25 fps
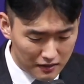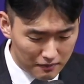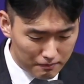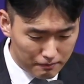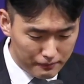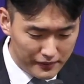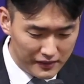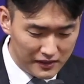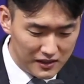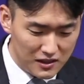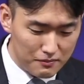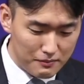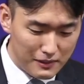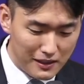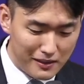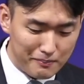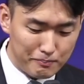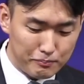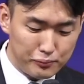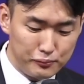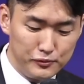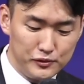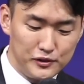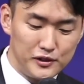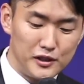믿음의
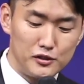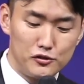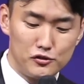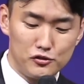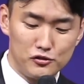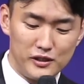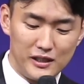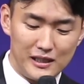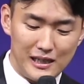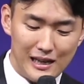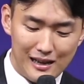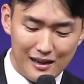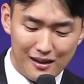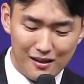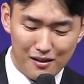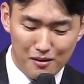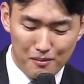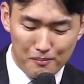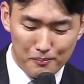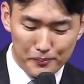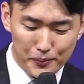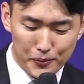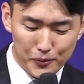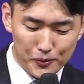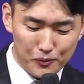부재중이라
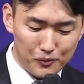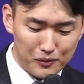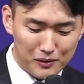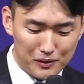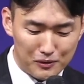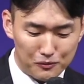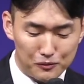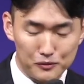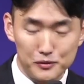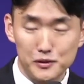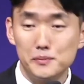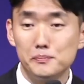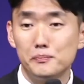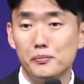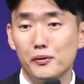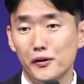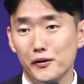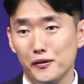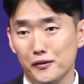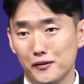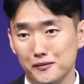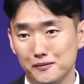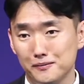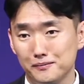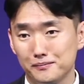표현하고 싶어요.